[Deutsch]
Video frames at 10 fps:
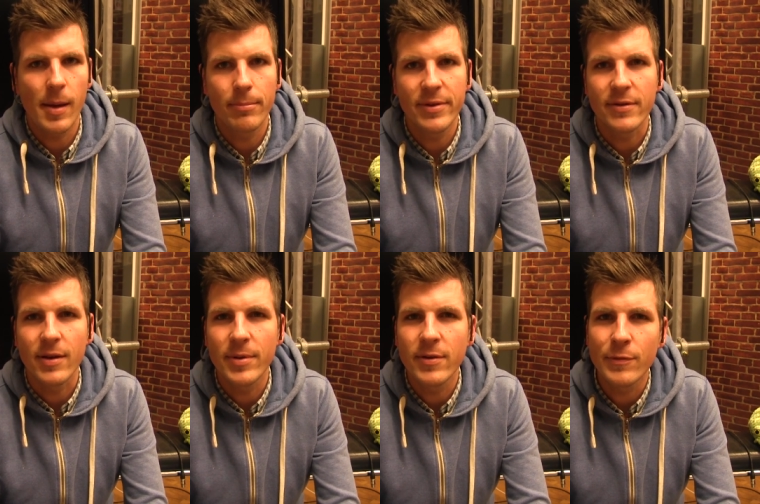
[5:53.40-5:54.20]
Ja, bitte,
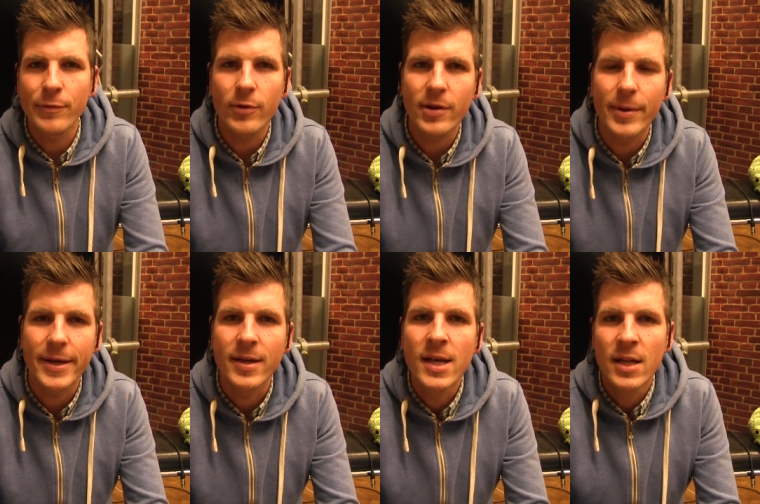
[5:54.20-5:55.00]
da bin ich sofort
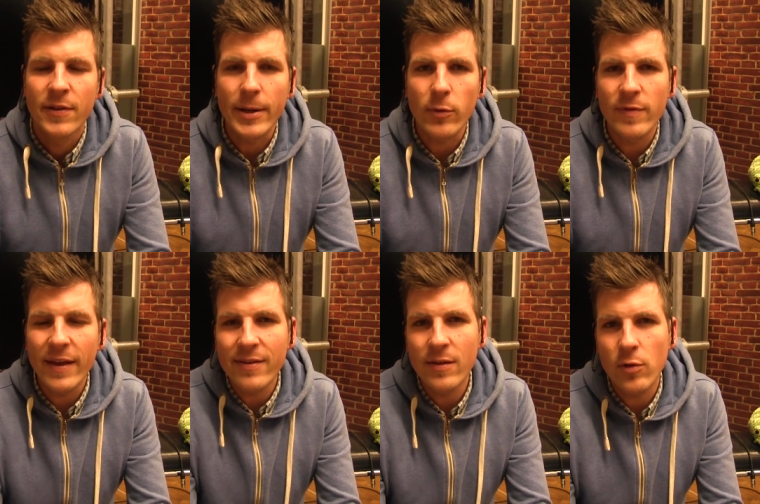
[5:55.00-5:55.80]
dabei.
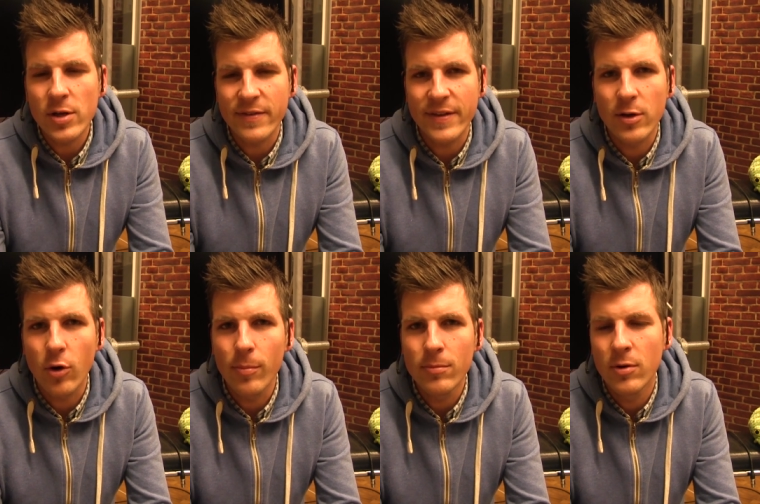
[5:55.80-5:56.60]
2016 soll das Ding
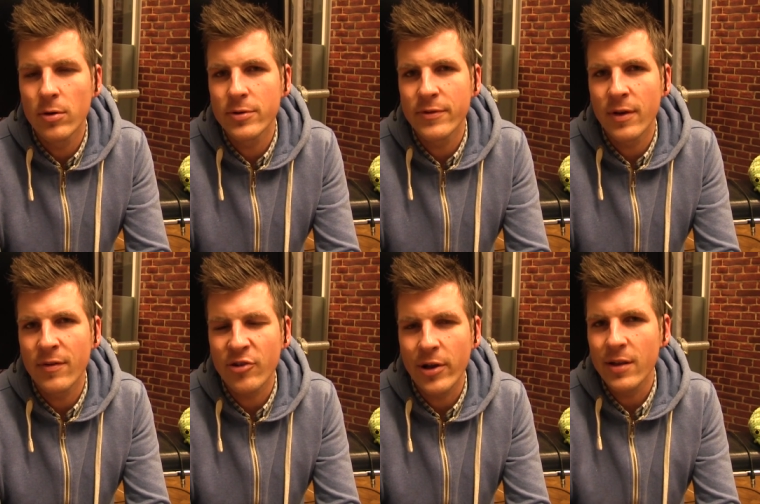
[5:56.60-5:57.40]
kommen und äh,
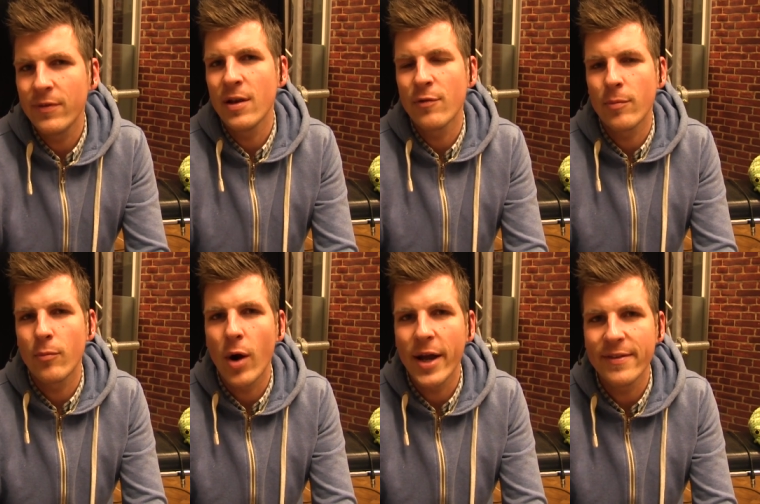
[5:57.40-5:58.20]
wahrscheinlich wieder
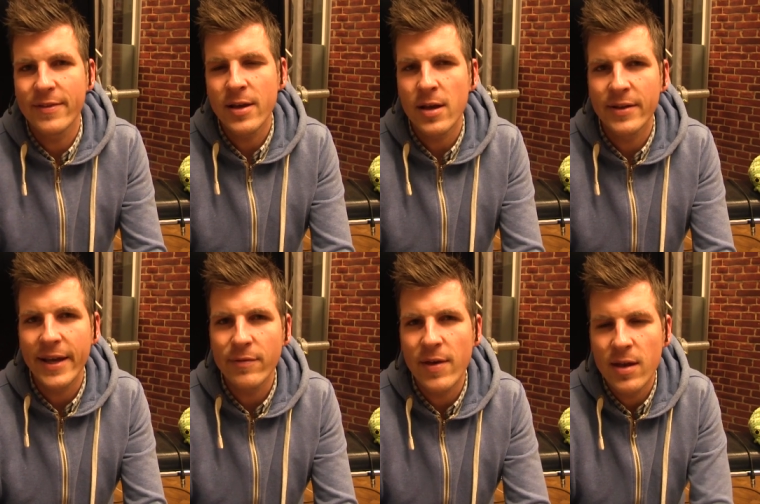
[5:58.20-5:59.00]
von Brian Singer
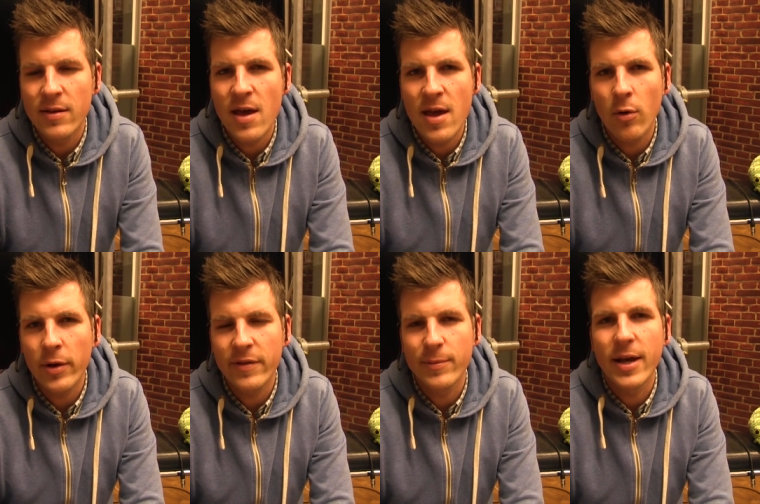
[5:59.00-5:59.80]
gedreht werden, der ja
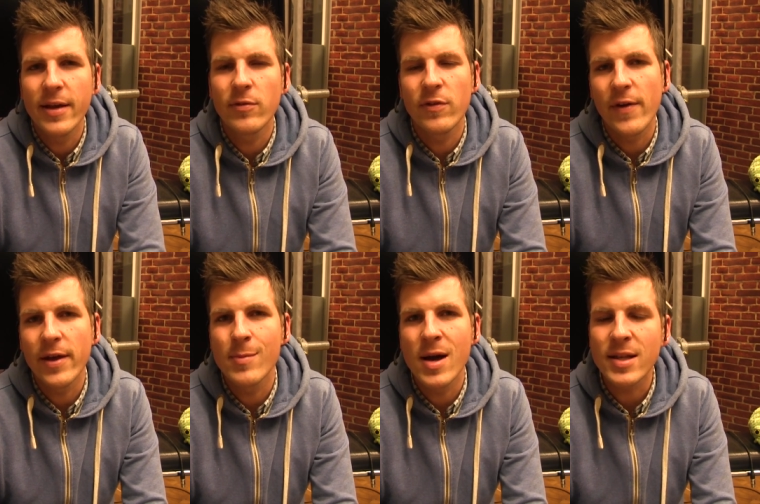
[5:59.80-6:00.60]
auch X-Men 1 und
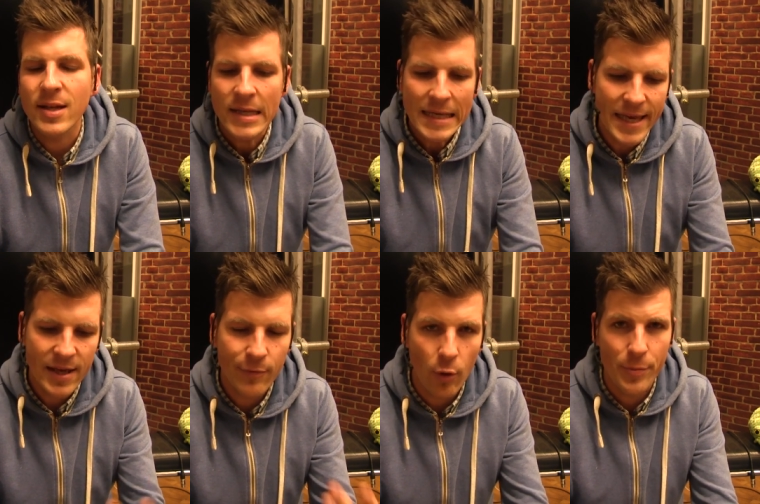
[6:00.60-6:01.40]
2 gemacht hat.
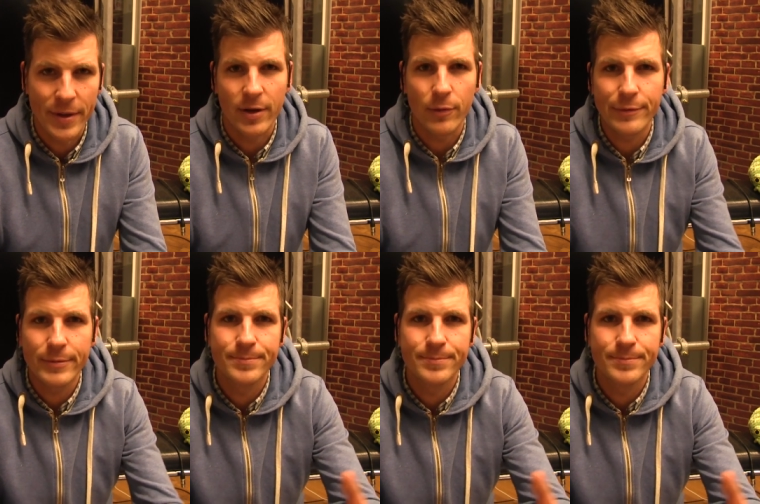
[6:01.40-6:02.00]
Ich freue mich drauf.